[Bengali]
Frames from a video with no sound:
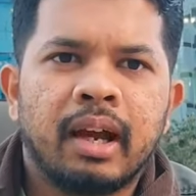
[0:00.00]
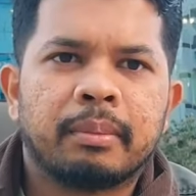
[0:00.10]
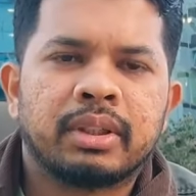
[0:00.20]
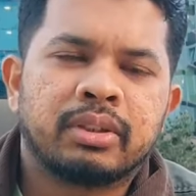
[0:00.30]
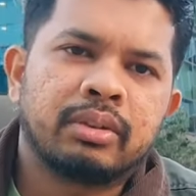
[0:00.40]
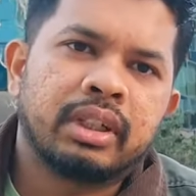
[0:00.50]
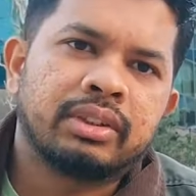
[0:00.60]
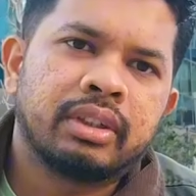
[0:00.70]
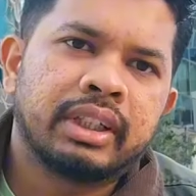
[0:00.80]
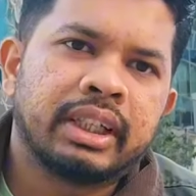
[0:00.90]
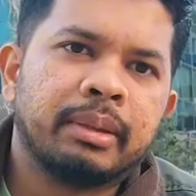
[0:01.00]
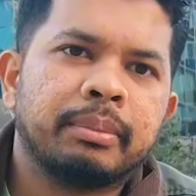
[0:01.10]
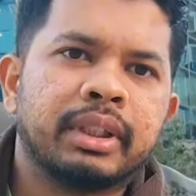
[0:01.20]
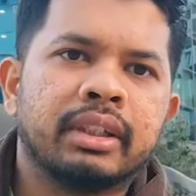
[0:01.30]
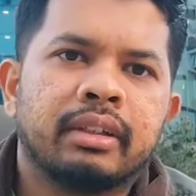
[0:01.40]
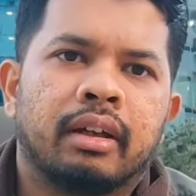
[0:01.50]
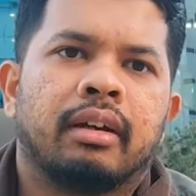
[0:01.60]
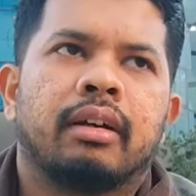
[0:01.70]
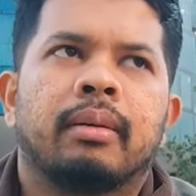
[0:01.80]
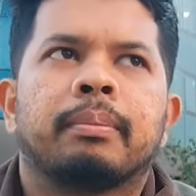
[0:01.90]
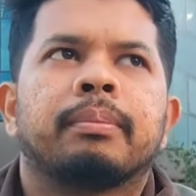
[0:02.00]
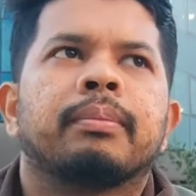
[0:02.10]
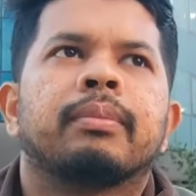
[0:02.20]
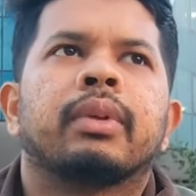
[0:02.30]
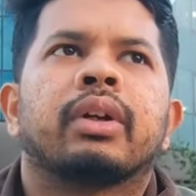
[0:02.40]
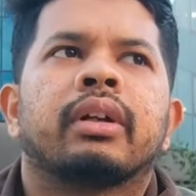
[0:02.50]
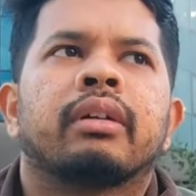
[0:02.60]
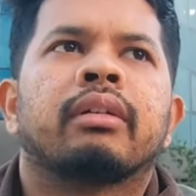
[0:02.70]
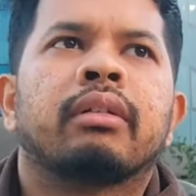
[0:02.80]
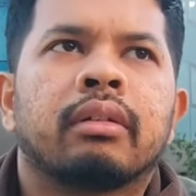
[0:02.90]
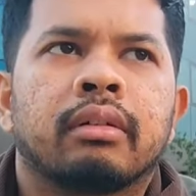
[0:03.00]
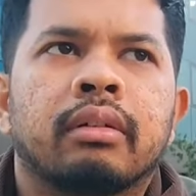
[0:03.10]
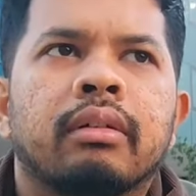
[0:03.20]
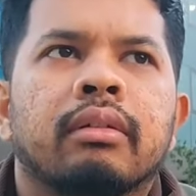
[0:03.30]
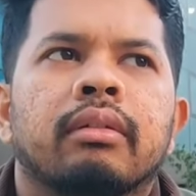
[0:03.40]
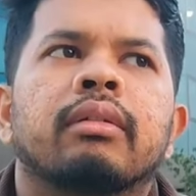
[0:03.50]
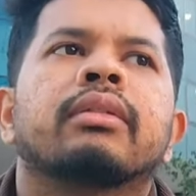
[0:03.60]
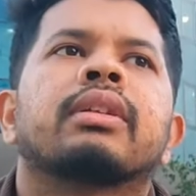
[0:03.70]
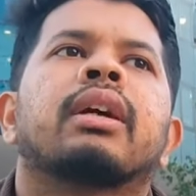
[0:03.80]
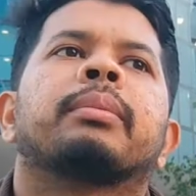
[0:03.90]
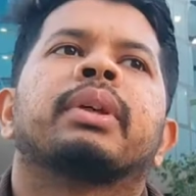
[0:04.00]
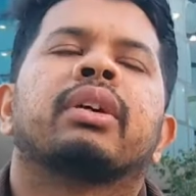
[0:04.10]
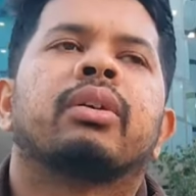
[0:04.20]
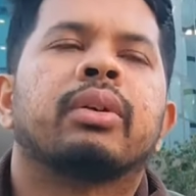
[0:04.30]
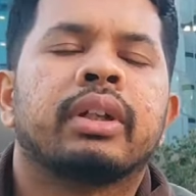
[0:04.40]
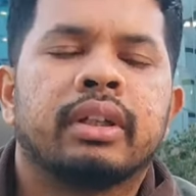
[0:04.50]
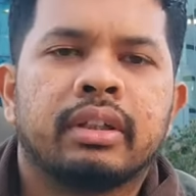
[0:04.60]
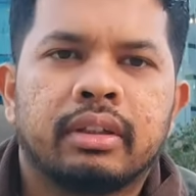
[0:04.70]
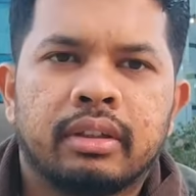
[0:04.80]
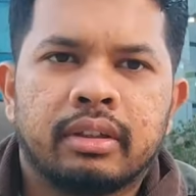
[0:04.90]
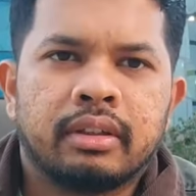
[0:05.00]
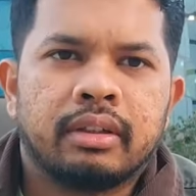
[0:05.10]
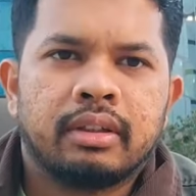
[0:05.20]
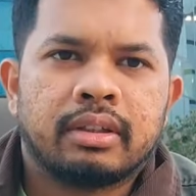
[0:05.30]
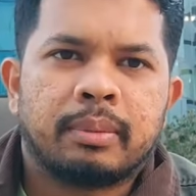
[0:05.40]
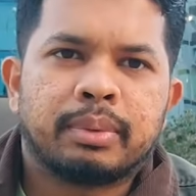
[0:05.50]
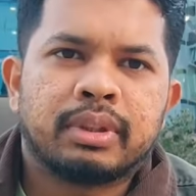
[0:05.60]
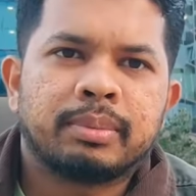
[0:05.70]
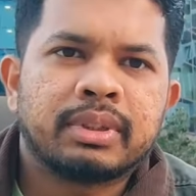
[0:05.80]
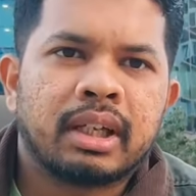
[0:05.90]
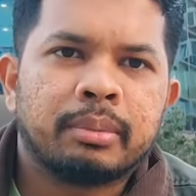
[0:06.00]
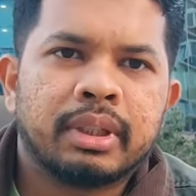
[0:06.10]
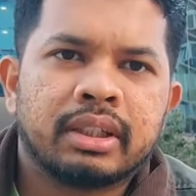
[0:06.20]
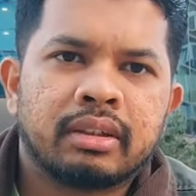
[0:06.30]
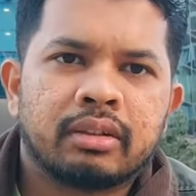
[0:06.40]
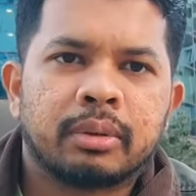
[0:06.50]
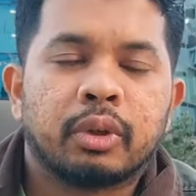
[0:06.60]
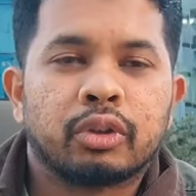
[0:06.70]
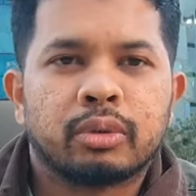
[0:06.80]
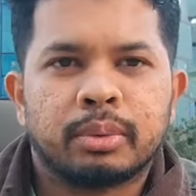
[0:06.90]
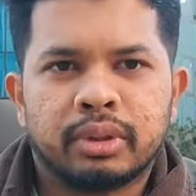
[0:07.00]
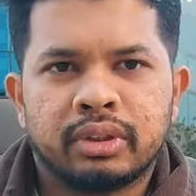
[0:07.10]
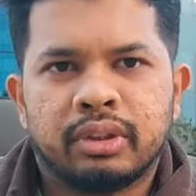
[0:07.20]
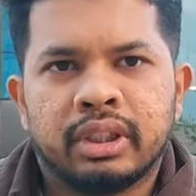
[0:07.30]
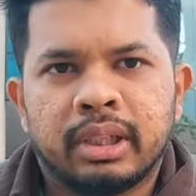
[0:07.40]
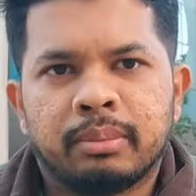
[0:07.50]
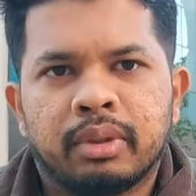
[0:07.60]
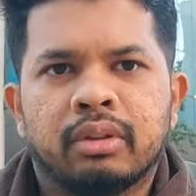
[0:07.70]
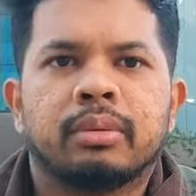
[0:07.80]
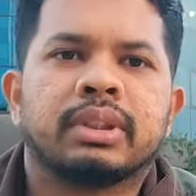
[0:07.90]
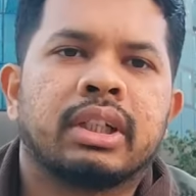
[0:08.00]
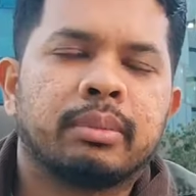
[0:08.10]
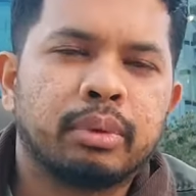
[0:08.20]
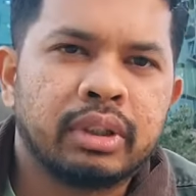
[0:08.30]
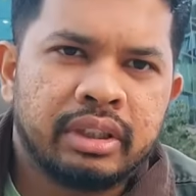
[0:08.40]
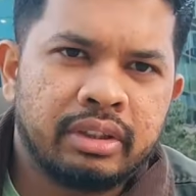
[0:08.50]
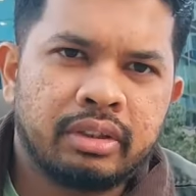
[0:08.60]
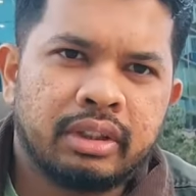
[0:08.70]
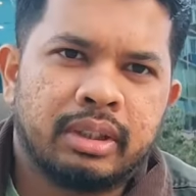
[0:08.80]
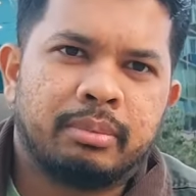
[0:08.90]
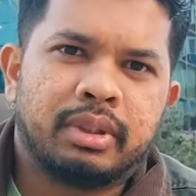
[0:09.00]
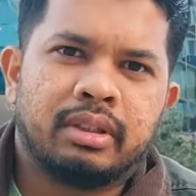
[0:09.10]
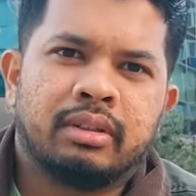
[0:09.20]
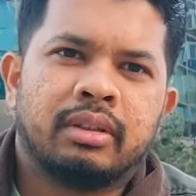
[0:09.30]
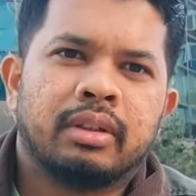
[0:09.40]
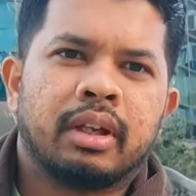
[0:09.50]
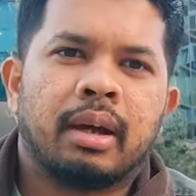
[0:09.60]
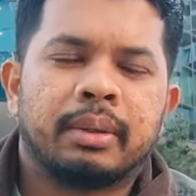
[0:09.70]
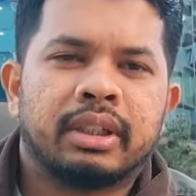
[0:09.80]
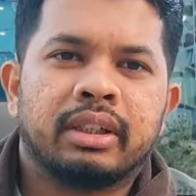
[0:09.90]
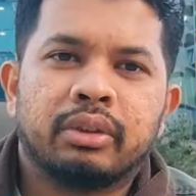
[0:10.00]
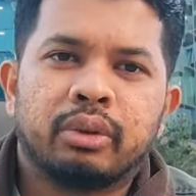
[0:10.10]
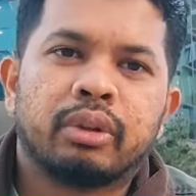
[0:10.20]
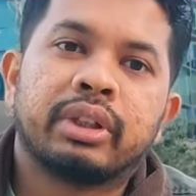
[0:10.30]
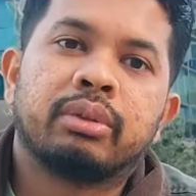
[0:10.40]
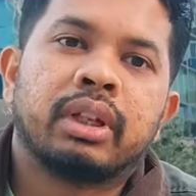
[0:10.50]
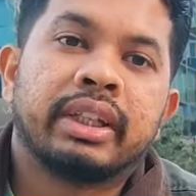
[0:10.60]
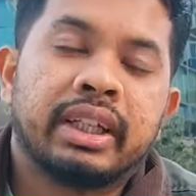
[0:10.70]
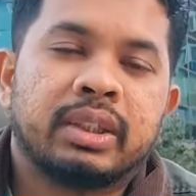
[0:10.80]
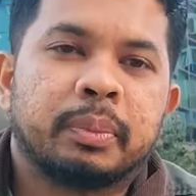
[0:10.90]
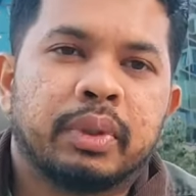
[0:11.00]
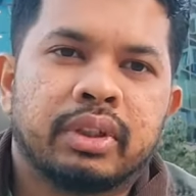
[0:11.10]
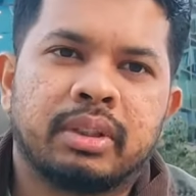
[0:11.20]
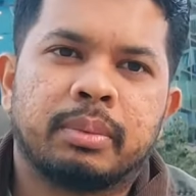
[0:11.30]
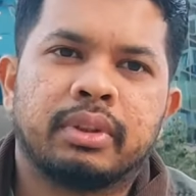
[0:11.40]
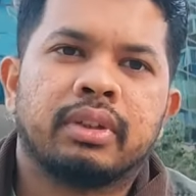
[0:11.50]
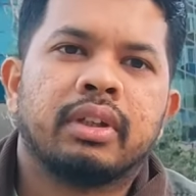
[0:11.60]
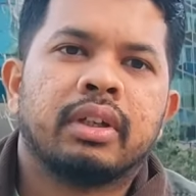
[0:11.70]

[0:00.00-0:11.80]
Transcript: আমরা যখন আসলে গেম দিই ধরেন সার্বিয়া হয়ে সাপোজ আপনার সার্বিয়া না অথবা কসব হয়ে যদি গেম দেয় অথবা যারা বুলগিরিয়া হয়ে গেম দেয় আমাদের কিন্তু অনেকগুলো দেশ পড়ে যেমন